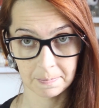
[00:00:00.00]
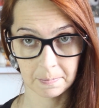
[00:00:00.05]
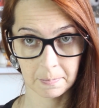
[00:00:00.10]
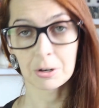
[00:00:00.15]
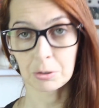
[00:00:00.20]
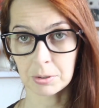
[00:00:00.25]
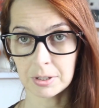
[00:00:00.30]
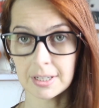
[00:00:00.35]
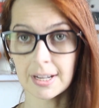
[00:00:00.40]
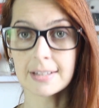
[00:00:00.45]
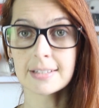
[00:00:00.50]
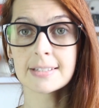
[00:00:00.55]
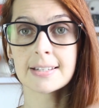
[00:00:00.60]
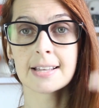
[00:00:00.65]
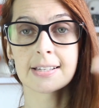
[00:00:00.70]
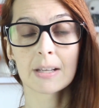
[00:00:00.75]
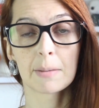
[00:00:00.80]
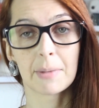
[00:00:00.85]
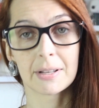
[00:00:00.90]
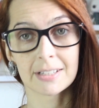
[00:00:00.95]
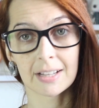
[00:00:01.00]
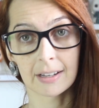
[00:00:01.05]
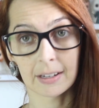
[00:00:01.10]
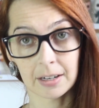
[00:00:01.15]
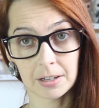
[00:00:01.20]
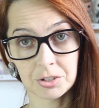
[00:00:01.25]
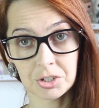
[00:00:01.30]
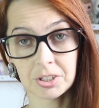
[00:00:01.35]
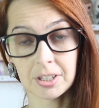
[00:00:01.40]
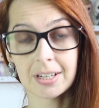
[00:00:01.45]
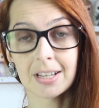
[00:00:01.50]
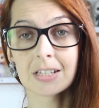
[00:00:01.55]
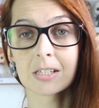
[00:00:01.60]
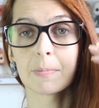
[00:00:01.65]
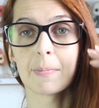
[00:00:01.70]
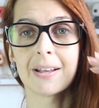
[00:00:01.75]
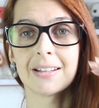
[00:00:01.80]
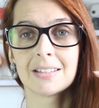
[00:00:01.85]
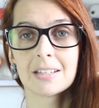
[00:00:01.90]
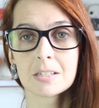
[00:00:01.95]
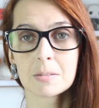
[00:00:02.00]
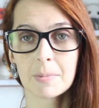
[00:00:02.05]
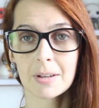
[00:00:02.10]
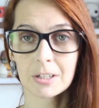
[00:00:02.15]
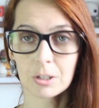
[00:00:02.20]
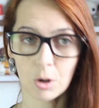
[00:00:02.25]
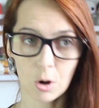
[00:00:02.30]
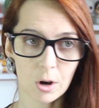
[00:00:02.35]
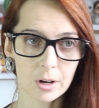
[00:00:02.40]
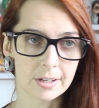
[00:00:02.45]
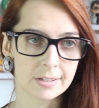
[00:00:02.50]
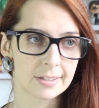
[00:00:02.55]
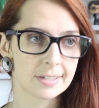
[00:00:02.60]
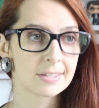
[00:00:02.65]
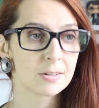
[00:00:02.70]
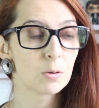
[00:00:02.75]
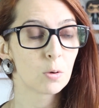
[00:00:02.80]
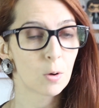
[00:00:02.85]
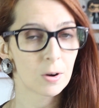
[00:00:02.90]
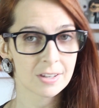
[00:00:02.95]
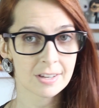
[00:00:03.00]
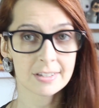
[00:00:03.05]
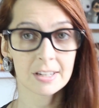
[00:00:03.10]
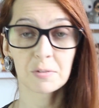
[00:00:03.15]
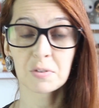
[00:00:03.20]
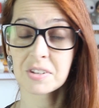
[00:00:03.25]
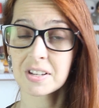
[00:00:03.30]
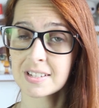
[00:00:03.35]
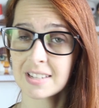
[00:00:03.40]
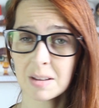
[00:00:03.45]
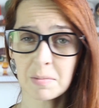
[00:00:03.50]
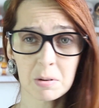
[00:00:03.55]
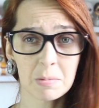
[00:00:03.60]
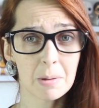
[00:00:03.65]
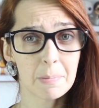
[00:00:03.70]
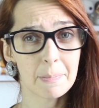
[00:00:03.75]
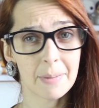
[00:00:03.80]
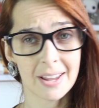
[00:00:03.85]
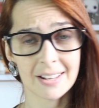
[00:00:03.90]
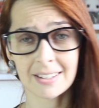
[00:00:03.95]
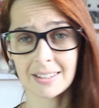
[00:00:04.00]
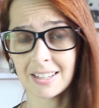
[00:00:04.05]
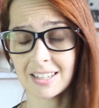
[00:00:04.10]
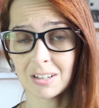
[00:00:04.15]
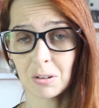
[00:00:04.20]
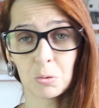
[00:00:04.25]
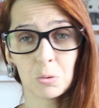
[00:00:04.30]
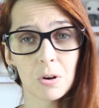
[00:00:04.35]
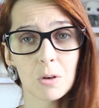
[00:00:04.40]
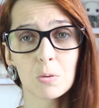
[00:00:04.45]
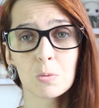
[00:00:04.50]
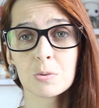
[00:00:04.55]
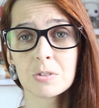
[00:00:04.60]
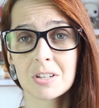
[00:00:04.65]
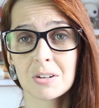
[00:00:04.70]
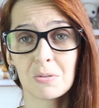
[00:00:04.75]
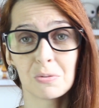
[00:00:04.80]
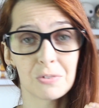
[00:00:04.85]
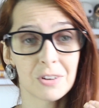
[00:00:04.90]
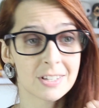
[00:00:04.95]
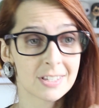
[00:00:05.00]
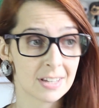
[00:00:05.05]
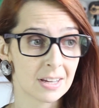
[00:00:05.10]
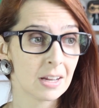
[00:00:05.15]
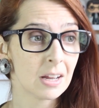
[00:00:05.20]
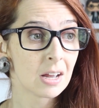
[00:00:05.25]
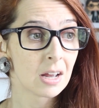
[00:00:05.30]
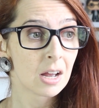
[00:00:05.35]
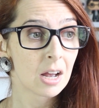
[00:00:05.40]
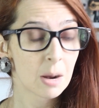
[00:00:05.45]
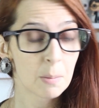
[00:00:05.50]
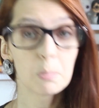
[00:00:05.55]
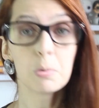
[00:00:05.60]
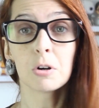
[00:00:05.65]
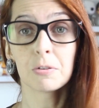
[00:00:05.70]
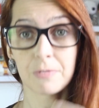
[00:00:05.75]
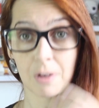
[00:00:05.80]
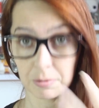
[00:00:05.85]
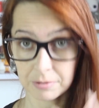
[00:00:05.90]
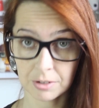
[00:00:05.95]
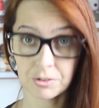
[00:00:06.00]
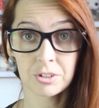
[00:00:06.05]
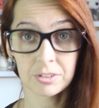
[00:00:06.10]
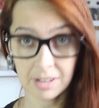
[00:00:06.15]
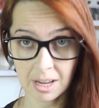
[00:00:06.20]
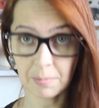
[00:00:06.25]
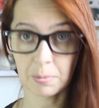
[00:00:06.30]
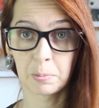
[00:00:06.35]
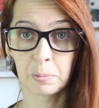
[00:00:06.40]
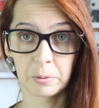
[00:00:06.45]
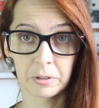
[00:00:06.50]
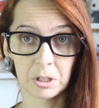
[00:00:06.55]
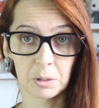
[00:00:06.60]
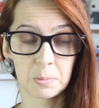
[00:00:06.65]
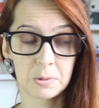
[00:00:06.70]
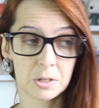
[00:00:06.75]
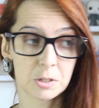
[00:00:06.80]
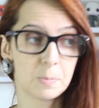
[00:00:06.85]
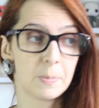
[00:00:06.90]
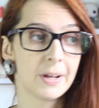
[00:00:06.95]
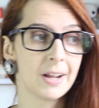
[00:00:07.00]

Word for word: Claro que antes dessa meta grande tem as metas menores, que são coisas que vocês sempre me pedem e eu nunca consigo fazer por falta de tempo, porque eu preciso